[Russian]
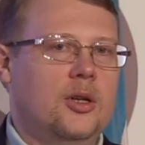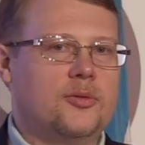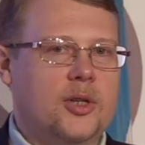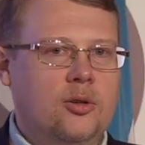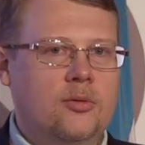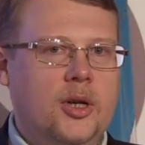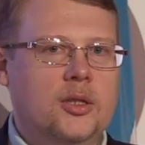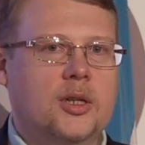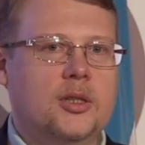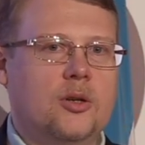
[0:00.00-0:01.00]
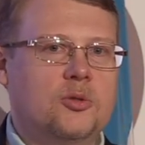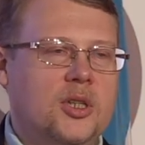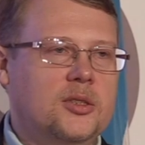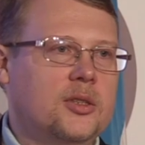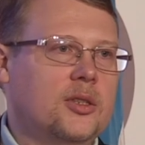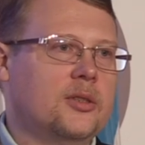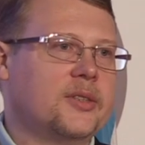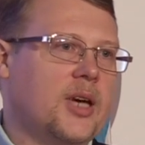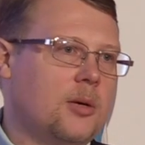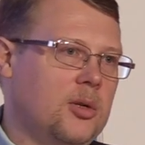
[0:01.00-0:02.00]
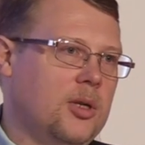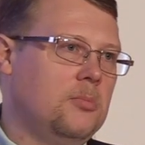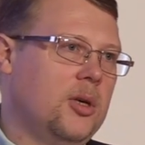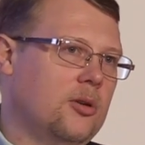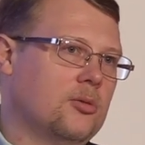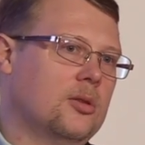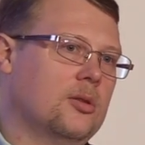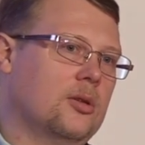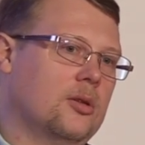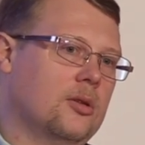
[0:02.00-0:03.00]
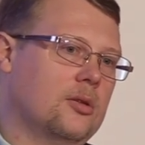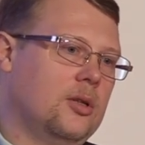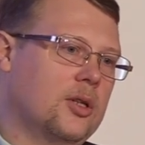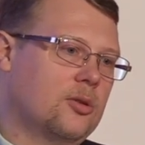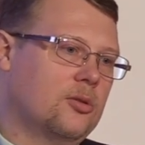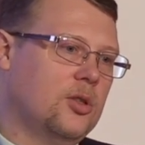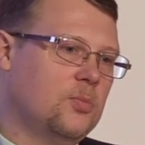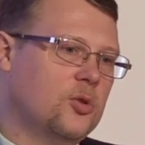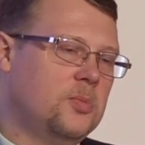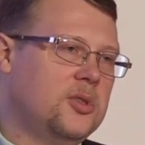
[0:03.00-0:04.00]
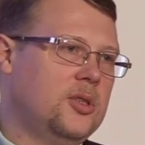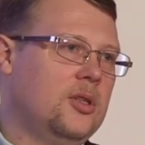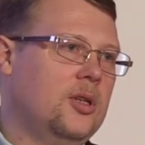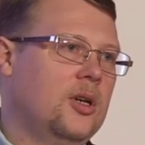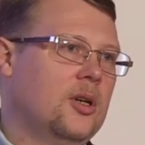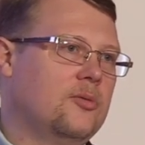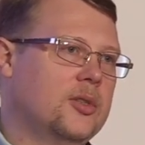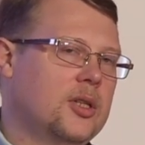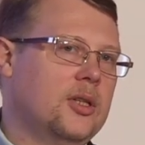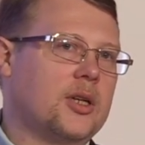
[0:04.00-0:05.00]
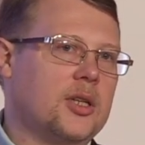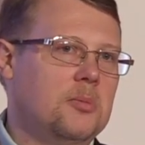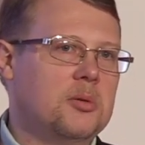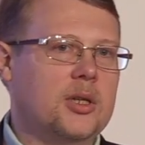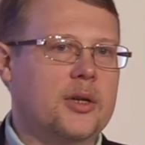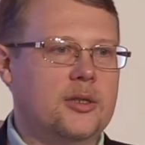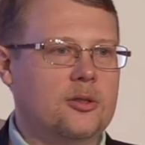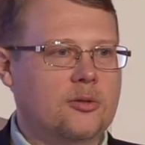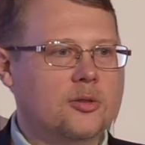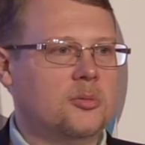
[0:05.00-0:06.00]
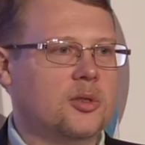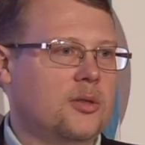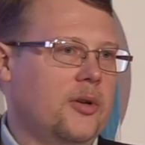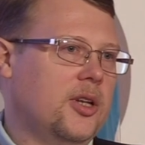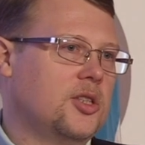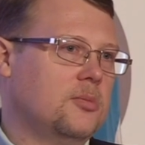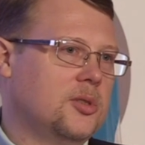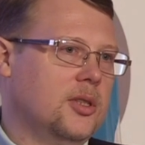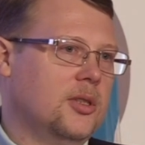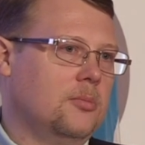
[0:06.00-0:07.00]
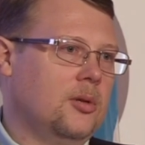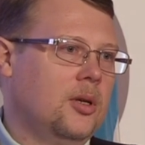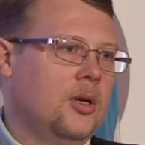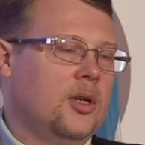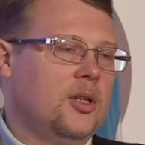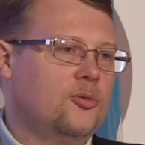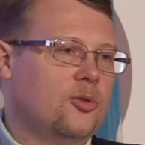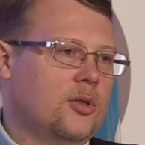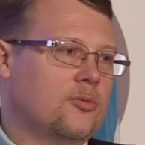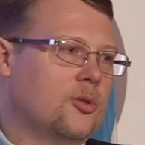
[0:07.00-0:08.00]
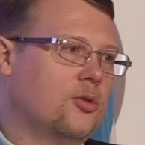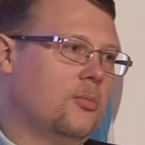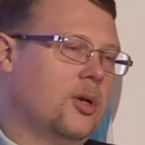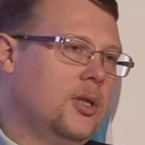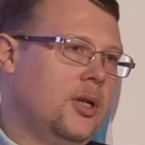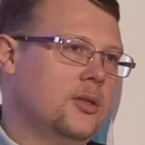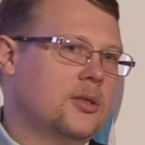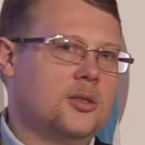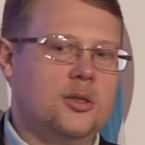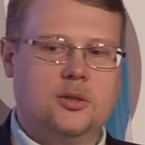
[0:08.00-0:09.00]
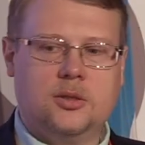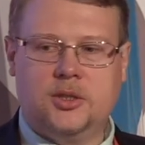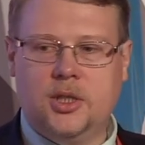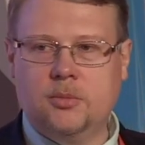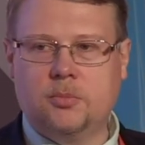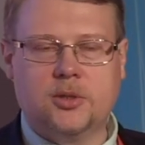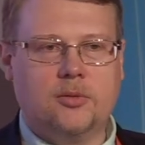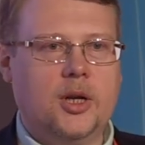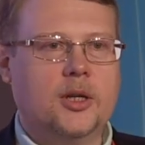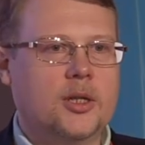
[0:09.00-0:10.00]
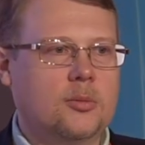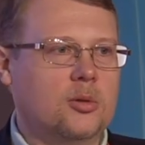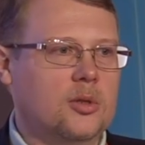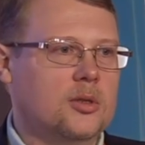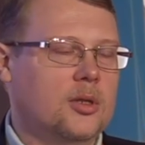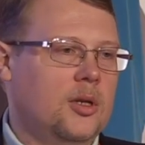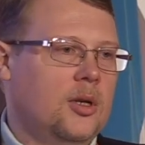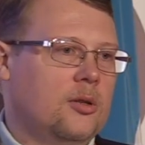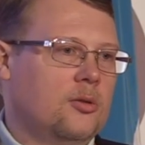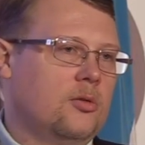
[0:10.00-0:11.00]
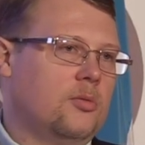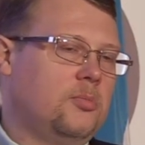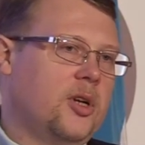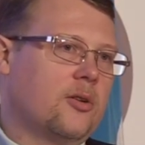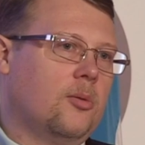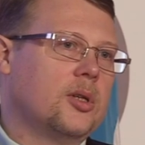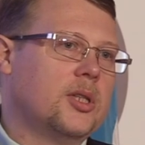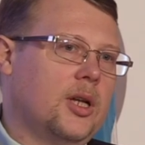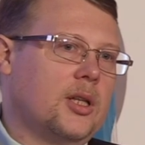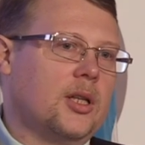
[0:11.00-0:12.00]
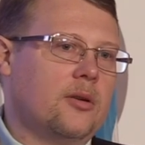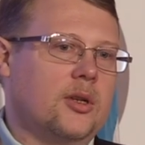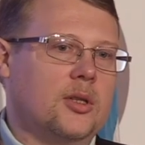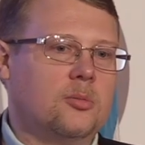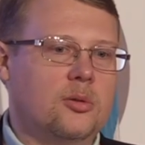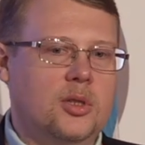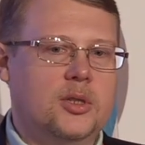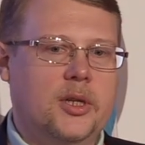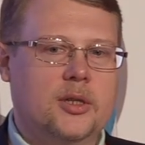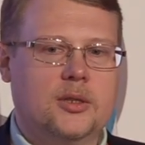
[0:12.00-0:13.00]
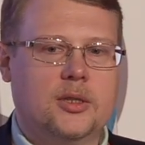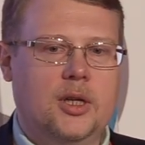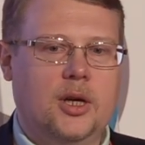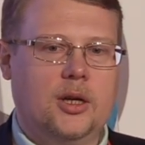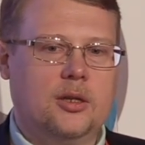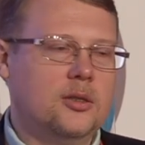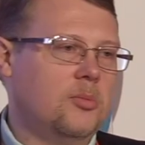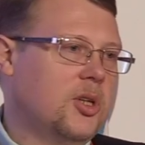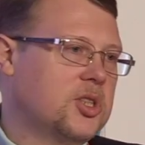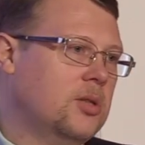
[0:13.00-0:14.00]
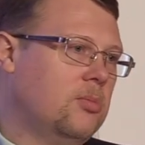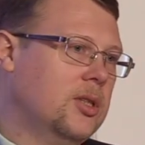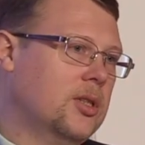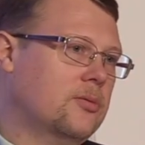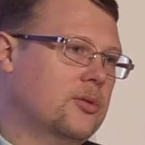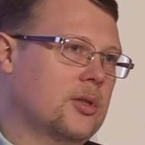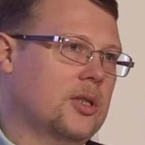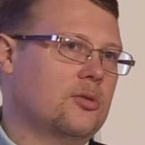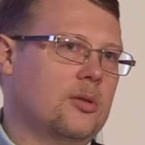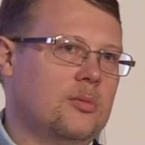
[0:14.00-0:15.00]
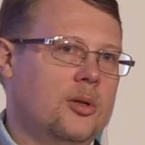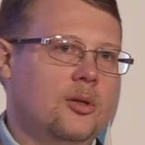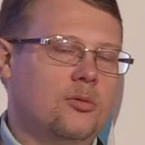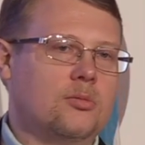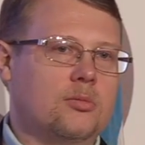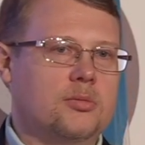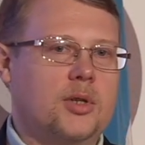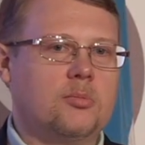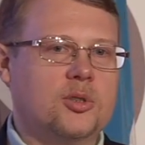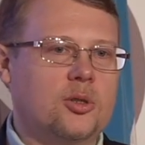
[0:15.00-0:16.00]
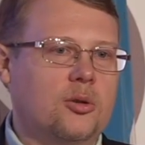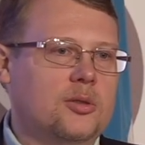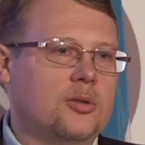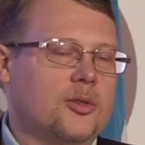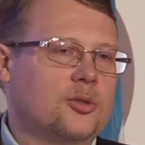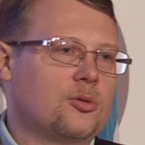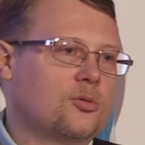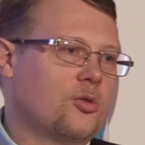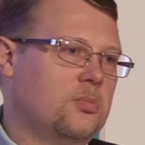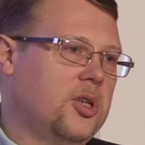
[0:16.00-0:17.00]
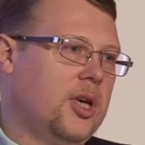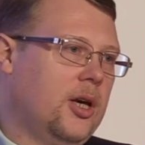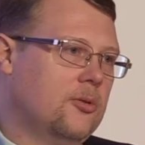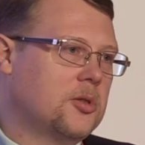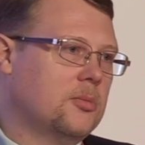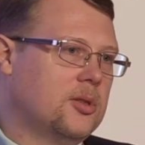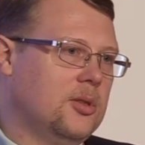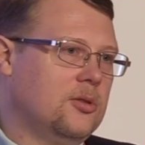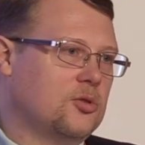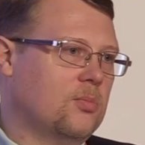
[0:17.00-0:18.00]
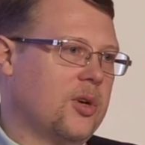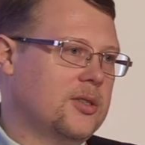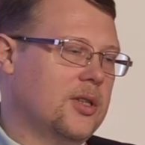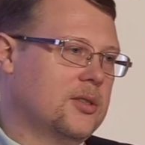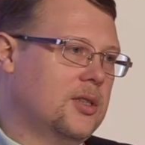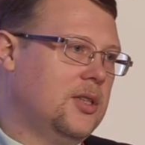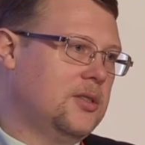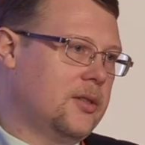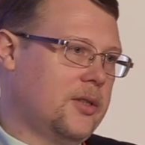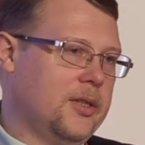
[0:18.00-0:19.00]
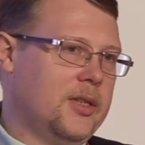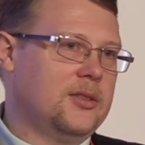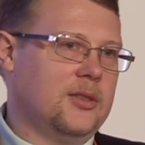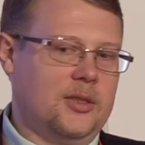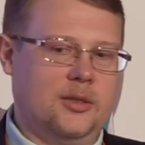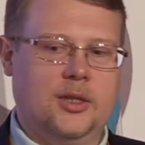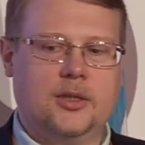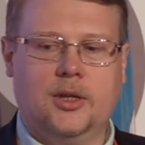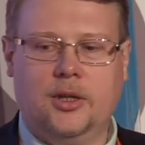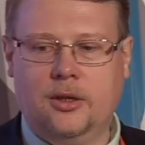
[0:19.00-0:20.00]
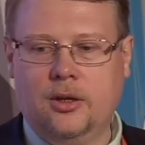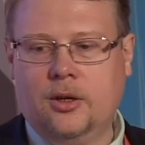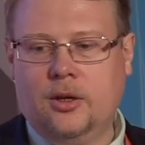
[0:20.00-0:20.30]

И второй вариант, когда участники сами имеют э, электронные подписи, выданные какими-то аккредитованными удостоверяющими центрами. И в той, и в другой модели, значит, система позволяет работать. Ну, первая модель, она, наверное, будет интересна для небольших банков, которым, ну, как бы строить инфраструктуру PKI, в общем, это не очень простая задача, с аккредитацией и так далее.